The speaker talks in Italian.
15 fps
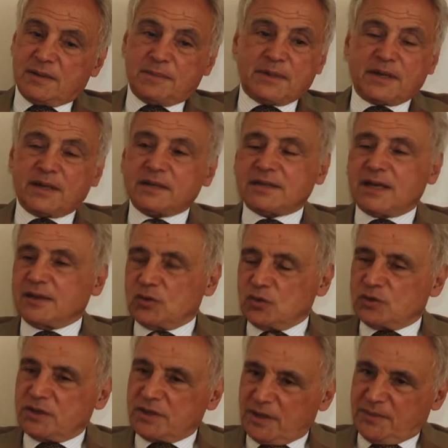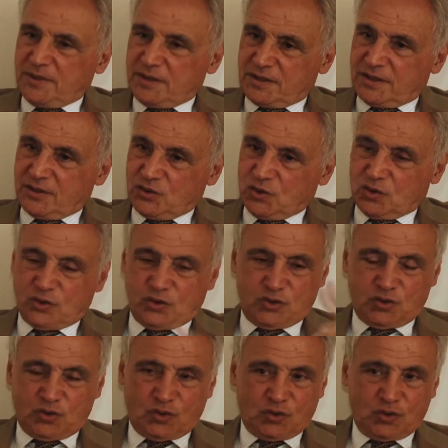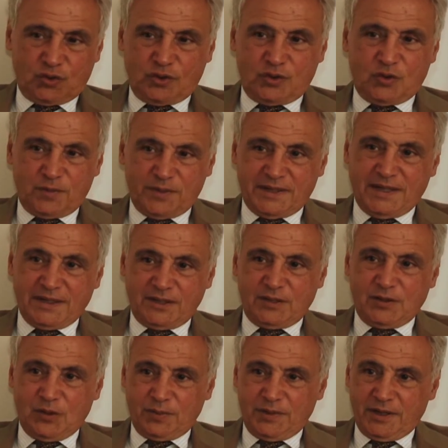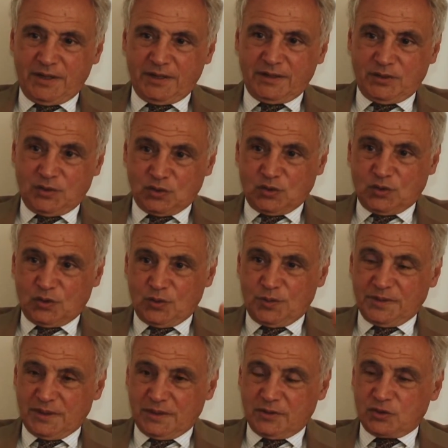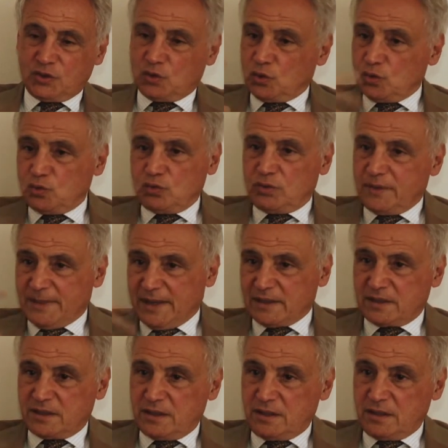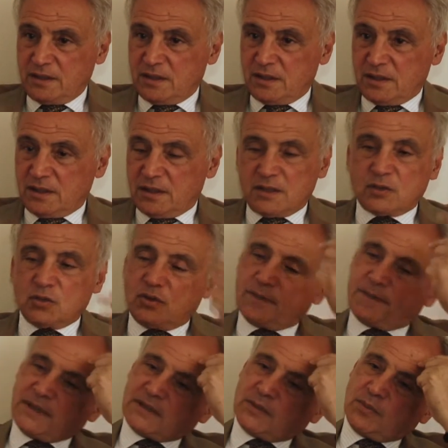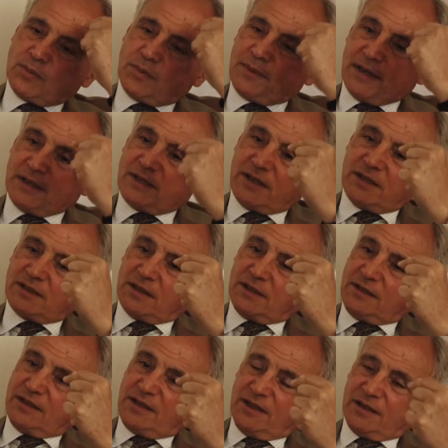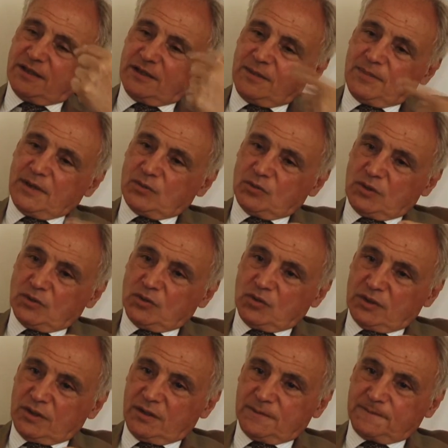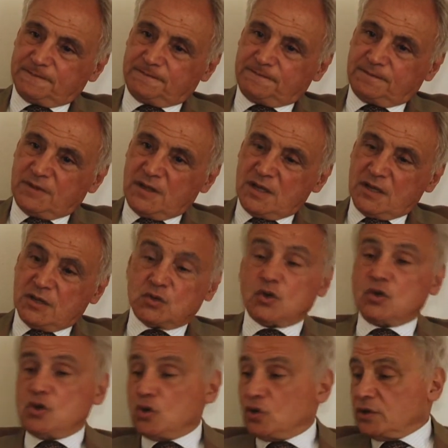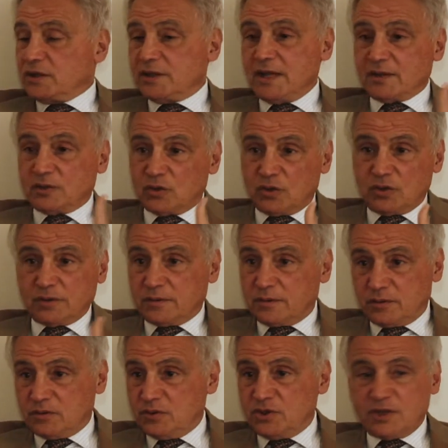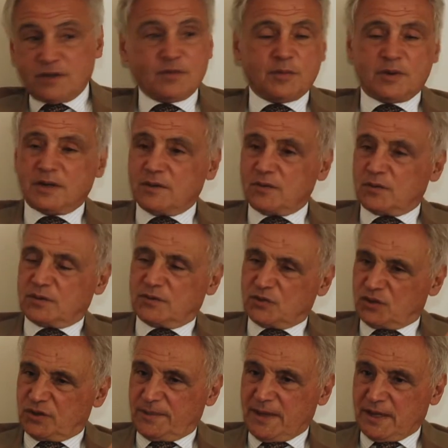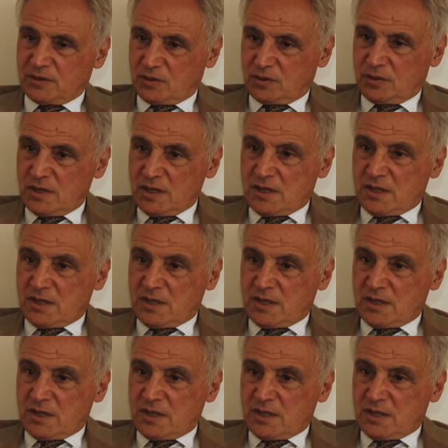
Perché sai, così di amministrazione ci sono i comitati nomine, io sono il comitato, se sono tutti maschi, non gli passa proprio per la testa di chiamare una donna. Cioè io ogni tanto lo dicevo, mi guardavo come se fossi matto.